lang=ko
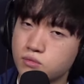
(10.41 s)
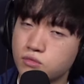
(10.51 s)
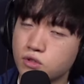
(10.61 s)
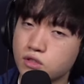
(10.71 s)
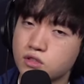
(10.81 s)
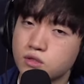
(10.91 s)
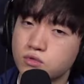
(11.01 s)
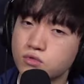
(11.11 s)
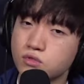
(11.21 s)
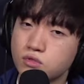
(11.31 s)
뭔가
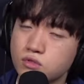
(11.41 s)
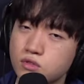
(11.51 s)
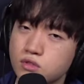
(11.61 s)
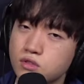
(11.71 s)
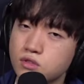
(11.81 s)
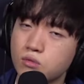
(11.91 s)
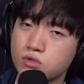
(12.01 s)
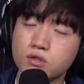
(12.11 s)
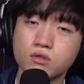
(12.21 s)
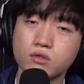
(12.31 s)
집중을 잘
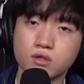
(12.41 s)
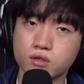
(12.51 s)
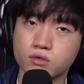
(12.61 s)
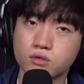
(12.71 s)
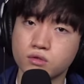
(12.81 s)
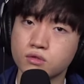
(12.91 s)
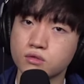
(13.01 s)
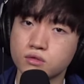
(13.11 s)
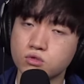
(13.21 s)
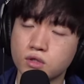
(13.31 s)
못했던 것
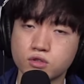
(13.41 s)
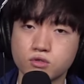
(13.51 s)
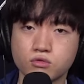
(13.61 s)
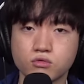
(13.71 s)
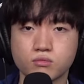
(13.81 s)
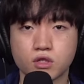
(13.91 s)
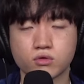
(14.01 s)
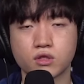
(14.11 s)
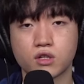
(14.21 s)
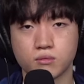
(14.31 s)
같아서 좀
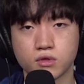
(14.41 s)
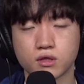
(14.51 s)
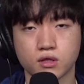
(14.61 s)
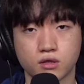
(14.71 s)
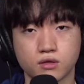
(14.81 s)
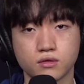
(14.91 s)
아쉬웠다고 생각합니다.